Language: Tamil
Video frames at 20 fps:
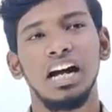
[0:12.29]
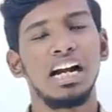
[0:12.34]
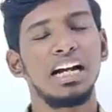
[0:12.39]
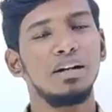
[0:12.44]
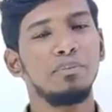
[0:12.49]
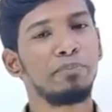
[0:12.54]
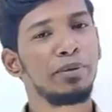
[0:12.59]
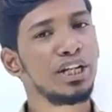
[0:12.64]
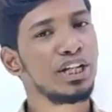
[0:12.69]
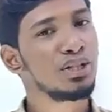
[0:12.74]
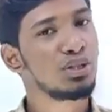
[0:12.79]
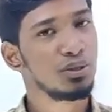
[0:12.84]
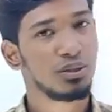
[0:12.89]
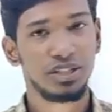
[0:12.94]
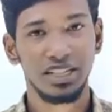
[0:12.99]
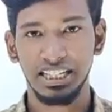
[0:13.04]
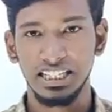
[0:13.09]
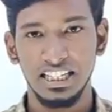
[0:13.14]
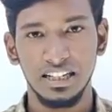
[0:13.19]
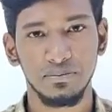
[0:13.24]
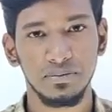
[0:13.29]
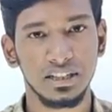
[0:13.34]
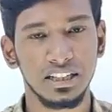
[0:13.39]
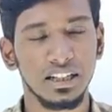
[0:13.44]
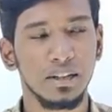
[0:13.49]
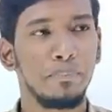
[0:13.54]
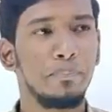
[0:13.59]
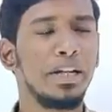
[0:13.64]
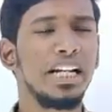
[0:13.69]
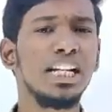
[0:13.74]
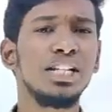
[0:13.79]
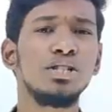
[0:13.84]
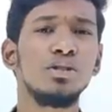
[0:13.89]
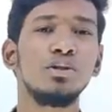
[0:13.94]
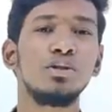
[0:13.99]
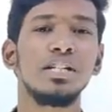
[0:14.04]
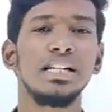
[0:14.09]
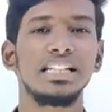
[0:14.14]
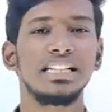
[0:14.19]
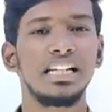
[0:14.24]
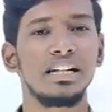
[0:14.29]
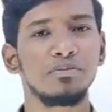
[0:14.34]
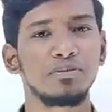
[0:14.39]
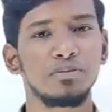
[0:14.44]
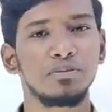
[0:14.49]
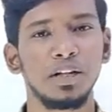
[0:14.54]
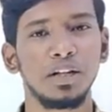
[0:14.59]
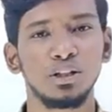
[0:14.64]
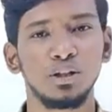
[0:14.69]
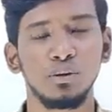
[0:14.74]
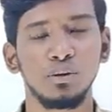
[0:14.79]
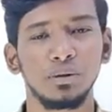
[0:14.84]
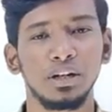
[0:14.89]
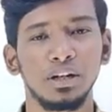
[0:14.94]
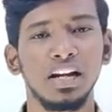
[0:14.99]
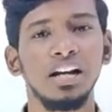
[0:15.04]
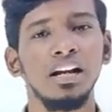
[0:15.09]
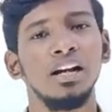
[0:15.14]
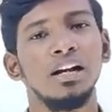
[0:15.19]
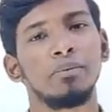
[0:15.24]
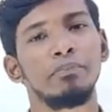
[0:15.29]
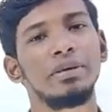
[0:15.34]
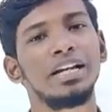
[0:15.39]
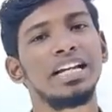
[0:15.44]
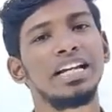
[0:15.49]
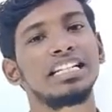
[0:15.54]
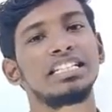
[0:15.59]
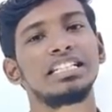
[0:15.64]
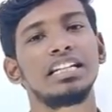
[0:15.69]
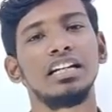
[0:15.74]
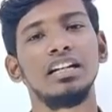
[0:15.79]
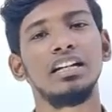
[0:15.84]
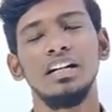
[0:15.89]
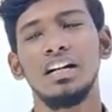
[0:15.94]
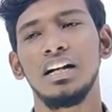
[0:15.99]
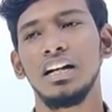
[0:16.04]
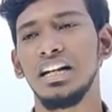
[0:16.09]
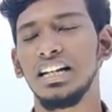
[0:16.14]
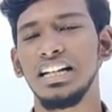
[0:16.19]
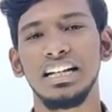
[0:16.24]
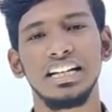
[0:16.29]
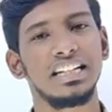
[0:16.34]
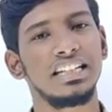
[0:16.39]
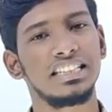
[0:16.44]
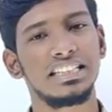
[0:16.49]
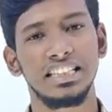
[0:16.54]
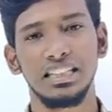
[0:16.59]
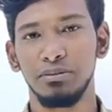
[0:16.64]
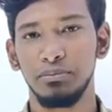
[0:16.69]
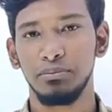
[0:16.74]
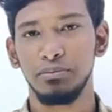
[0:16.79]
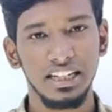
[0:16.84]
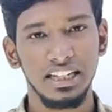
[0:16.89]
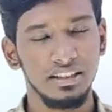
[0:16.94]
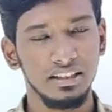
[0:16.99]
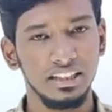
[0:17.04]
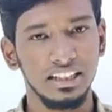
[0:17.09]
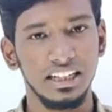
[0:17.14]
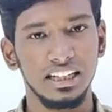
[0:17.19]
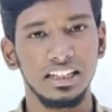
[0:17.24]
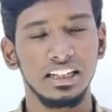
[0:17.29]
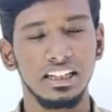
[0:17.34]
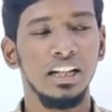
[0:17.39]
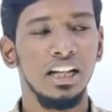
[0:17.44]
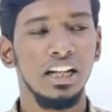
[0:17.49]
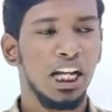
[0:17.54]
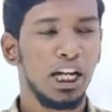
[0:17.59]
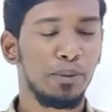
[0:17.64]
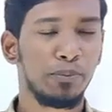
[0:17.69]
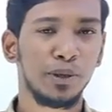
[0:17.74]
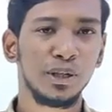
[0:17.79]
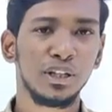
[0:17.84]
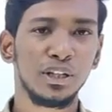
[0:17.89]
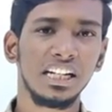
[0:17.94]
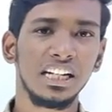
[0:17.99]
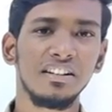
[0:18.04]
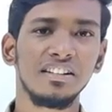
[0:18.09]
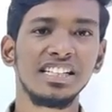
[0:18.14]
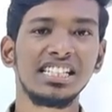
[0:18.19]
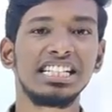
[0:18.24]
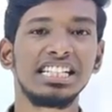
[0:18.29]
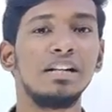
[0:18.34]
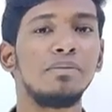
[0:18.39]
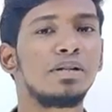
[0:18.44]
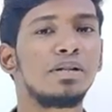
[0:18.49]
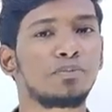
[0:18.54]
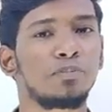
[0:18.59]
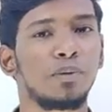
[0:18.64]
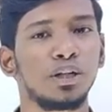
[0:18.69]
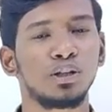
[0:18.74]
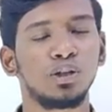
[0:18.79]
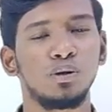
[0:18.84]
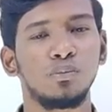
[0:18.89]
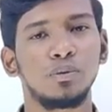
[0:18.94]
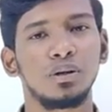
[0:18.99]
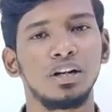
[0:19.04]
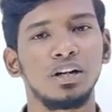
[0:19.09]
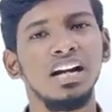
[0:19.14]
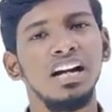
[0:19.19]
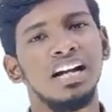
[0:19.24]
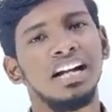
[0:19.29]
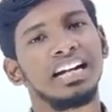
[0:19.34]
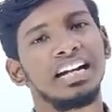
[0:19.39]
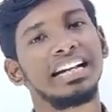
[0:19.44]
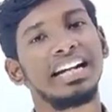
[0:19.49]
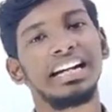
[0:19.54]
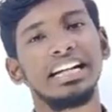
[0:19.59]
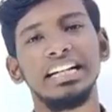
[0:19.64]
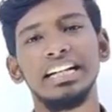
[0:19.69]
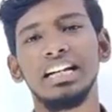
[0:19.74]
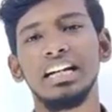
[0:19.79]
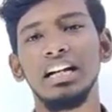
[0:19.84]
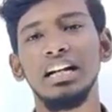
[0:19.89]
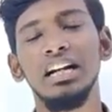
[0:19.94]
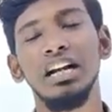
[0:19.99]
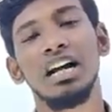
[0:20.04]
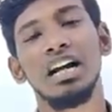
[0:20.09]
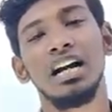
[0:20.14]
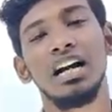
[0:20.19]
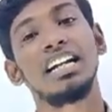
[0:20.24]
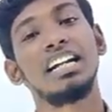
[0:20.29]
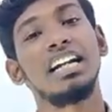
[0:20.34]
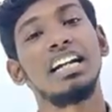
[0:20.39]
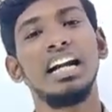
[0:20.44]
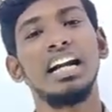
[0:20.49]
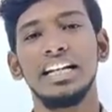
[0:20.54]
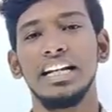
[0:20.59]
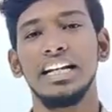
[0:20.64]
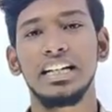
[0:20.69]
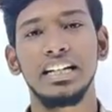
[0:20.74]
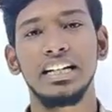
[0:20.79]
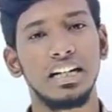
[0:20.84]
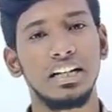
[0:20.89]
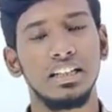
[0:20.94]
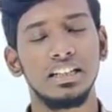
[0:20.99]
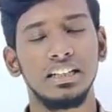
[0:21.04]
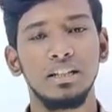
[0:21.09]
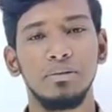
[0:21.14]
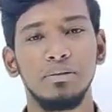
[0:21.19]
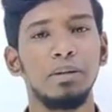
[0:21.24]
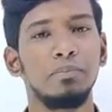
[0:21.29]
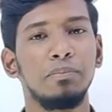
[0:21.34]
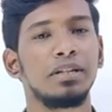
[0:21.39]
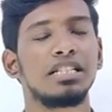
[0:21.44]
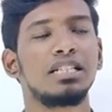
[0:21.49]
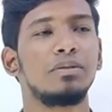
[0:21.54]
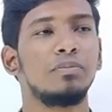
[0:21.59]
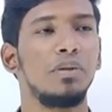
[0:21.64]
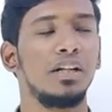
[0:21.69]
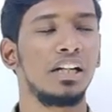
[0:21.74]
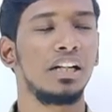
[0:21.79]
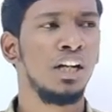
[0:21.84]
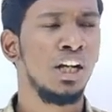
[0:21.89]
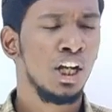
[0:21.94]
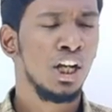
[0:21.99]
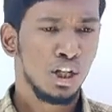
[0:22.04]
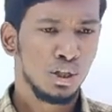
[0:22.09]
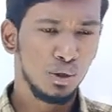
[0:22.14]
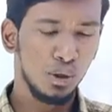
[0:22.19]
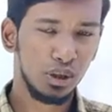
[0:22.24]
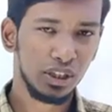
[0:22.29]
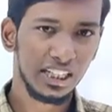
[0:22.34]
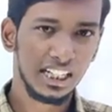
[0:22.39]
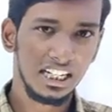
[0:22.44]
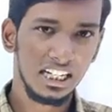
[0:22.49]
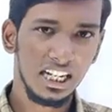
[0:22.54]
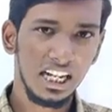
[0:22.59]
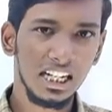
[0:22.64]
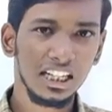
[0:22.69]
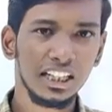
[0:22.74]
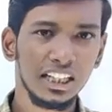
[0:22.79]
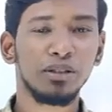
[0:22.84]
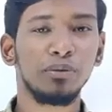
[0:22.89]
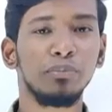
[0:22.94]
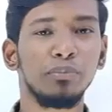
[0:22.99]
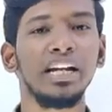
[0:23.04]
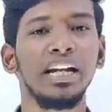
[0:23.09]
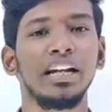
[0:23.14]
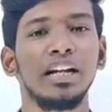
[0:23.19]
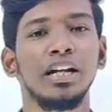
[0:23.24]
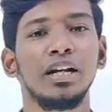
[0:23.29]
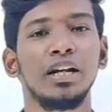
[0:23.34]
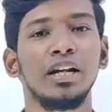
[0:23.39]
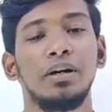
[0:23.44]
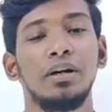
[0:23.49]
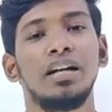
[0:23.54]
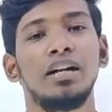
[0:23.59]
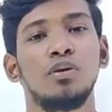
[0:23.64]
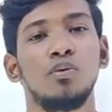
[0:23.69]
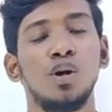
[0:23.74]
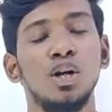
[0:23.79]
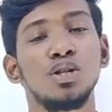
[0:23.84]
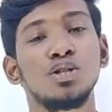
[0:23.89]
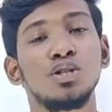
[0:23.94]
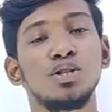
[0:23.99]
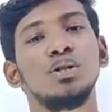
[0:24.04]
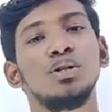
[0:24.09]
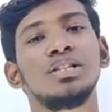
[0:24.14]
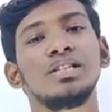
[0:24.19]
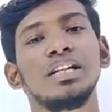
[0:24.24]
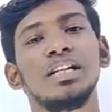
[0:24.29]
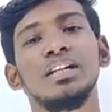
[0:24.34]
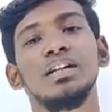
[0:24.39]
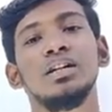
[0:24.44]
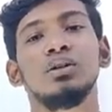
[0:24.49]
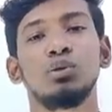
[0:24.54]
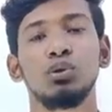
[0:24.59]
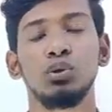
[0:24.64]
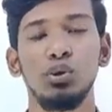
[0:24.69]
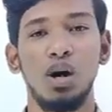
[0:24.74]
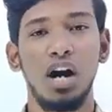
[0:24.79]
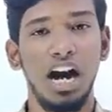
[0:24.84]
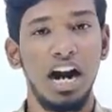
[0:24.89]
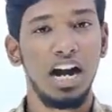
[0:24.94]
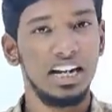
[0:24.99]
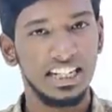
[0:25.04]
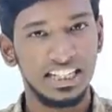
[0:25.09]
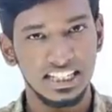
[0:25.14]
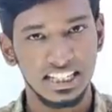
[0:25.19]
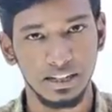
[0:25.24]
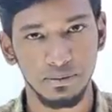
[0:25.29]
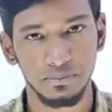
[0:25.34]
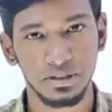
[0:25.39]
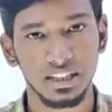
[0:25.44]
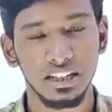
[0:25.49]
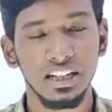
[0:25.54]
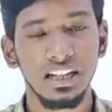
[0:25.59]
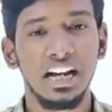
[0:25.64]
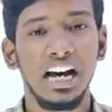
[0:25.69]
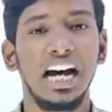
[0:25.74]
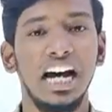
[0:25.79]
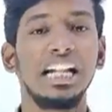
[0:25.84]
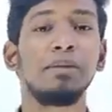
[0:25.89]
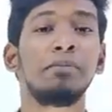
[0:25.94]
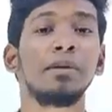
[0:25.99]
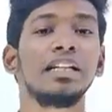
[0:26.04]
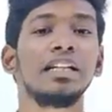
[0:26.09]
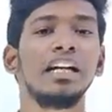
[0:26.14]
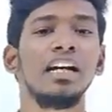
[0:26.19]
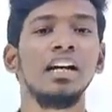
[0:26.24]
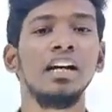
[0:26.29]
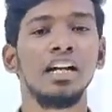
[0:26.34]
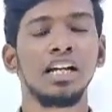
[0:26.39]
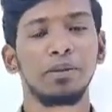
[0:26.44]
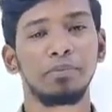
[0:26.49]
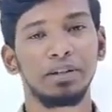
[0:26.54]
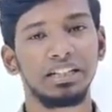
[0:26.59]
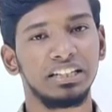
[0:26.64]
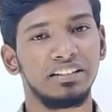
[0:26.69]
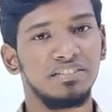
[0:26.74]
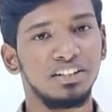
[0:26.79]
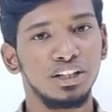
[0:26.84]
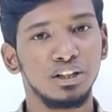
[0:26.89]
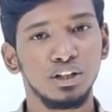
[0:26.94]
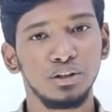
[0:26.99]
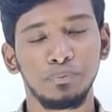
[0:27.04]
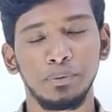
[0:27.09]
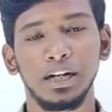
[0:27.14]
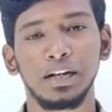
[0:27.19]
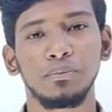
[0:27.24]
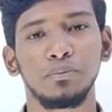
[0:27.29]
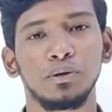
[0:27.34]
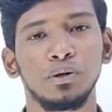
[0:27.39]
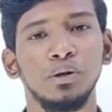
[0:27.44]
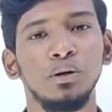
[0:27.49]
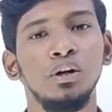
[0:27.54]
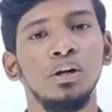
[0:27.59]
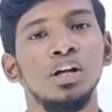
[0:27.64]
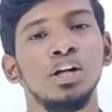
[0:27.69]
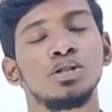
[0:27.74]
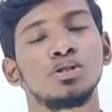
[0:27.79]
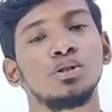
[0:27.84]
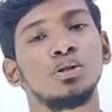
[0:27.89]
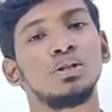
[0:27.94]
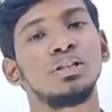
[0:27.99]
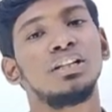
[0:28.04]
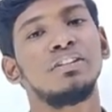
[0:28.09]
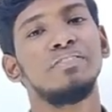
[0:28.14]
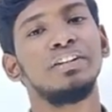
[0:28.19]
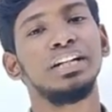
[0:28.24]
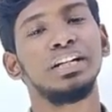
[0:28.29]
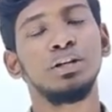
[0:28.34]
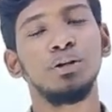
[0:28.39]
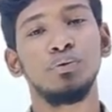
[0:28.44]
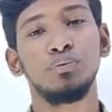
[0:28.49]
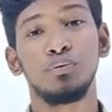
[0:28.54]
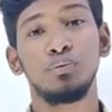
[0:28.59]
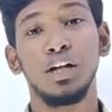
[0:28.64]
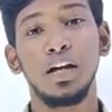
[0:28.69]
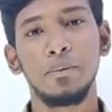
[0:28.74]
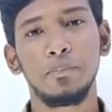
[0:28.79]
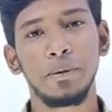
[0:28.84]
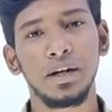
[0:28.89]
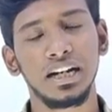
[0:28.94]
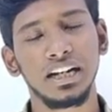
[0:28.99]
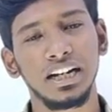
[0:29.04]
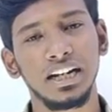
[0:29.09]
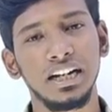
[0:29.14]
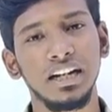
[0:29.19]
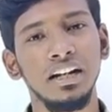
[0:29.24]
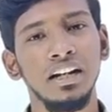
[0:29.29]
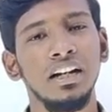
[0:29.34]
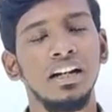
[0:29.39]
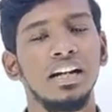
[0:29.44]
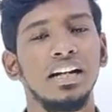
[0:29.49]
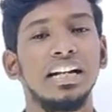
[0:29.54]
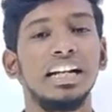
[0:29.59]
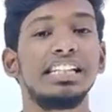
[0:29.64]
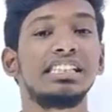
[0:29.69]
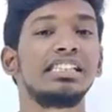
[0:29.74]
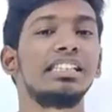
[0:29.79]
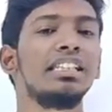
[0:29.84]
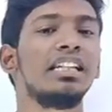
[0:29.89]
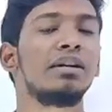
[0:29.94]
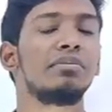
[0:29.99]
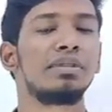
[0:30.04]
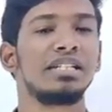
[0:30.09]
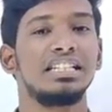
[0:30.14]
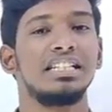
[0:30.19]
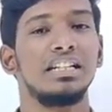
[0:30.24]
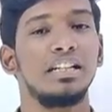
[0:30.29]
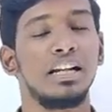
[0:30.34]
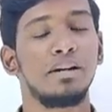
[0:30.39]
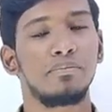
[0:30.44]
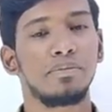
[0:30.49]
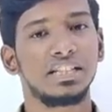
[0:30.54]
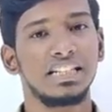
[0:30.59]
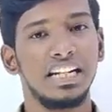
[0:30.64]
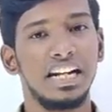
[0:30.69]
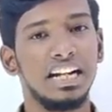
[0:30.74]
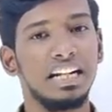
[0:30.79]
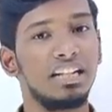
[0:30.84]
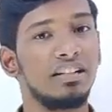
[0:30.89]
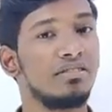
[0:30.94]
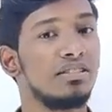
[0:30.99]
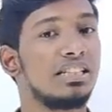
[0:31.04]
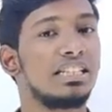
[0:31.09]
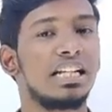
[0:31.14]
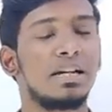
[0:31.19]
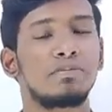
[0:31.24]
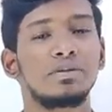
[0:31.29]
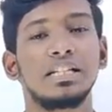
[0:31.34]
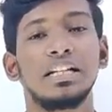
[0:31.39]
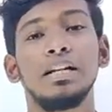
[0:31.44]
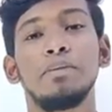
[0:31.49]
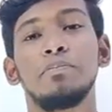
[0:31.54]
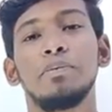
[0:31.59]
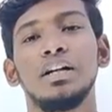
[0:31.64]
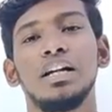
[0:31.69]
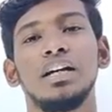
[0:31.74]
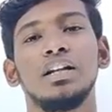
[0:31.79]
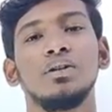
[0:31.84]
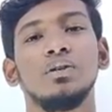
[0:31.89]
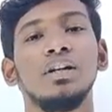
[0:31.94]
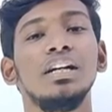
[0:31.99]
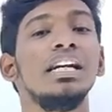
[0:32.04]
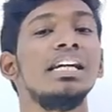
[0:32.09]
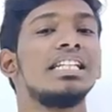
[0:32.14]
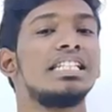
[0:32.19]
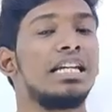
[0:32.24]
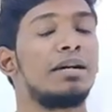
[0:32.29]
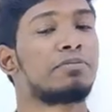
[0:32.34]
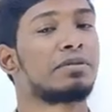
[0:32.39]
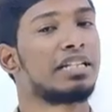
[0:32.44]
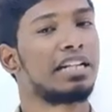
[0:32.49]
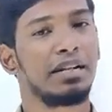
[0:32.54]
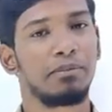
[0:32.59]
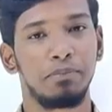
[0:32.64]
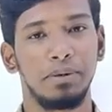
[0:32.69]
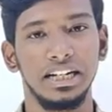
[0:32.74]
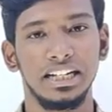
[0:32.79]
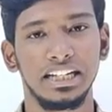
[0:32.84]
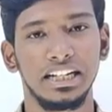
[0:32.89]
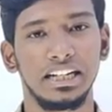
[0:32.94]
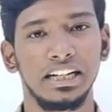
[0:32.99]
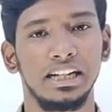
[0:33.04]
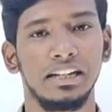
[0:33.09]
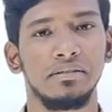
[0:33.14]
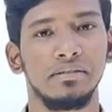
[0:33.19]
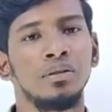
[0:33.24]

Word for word: அண்ட் பிஎஸ்யூஸ் எக்ஸாம்ஸ் இருக்குது பிஎஸ்யூஸ் எக்ஸாம்ஸ் பார்த்தோம் அப்படின்னா பிஹெச்எல் அண்ட் என்எல்சி இது மாதிரி வந்துருக்கு இப்போ இதெல்லாம் வந்து சிலபஸ் பார்த்தோம் அப்படின்னா டெக்னிக்கல் அண்ட் நான் டெக்னிக்கல் இந்த மாதிரி பிரிச்சிருப்பாங்க ஸோ எல்லாத்துக்குமே இப்போ ஒன் சொல்யூஷன் டு ஆல் எக்ஸாம்ஸ் அதை பற்றி தான் இப்போ இந்த வீடியோவில் பார்க்க போகிறோம் ஸோ இந்த வீடியோ ஃபுல்லாக பாருங்கள் நெக்ஸ்ட்டு நம்ம நம்ம சேனலை வந்து சப்ஸ்கிரைப் பண்ணாதவங்க சப்ஸ்கிரைப் பண்ணிக்கோங்க